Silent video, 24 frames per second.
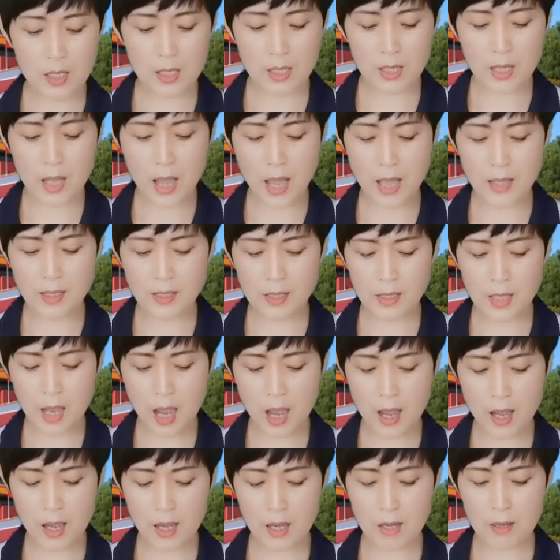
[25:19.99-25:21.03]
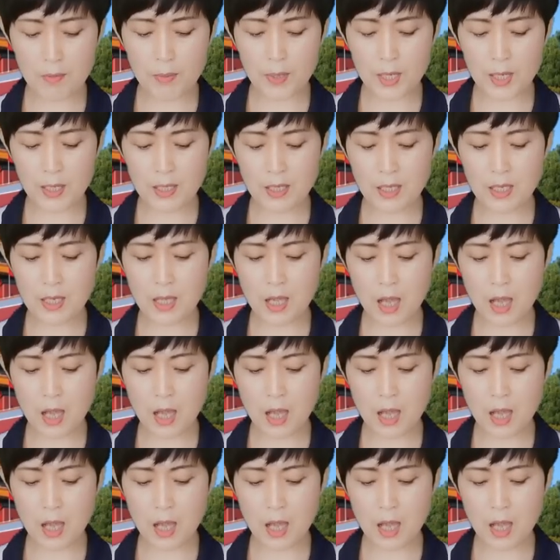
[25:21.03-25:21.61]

南太平